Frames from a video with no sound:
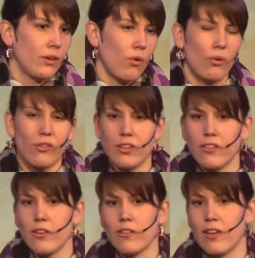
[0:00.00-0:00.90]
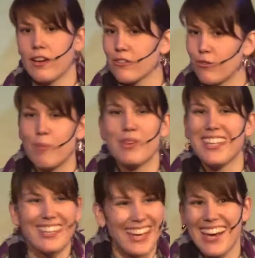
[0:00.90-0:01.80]
Oder du sitzt hier und sagst, mich
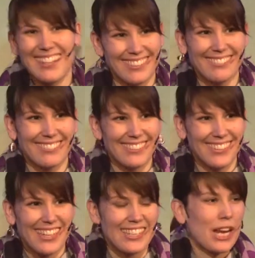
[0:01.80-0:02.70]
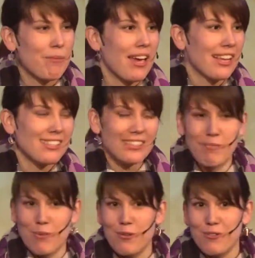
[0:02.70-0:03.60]
Michi, gerne in deinem Herzen, da
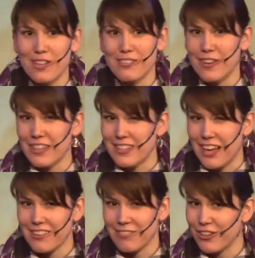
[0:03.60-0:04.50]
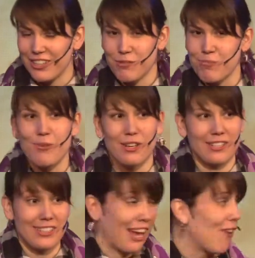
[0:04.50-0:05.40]
blüht was, fängst an, boah, das spüre,
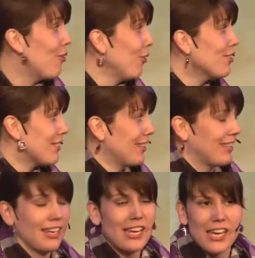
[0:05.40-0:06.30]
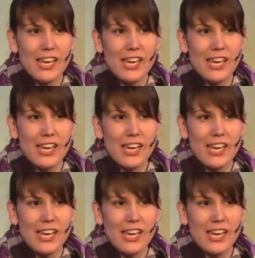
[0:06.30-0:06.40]
dass ich auch Lust hätte,